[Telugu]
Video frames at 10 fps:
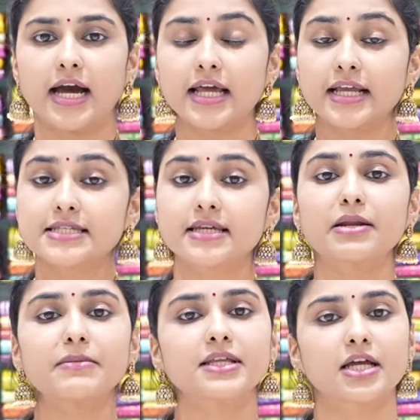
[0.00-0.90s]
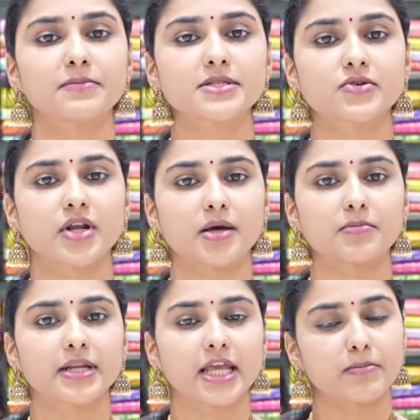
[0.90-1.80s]
అలాగే స్క్రీన్ మీద కనిపిస్తున్న
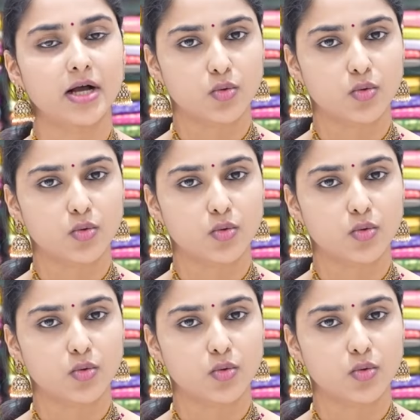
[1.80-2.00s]
నంబర్కి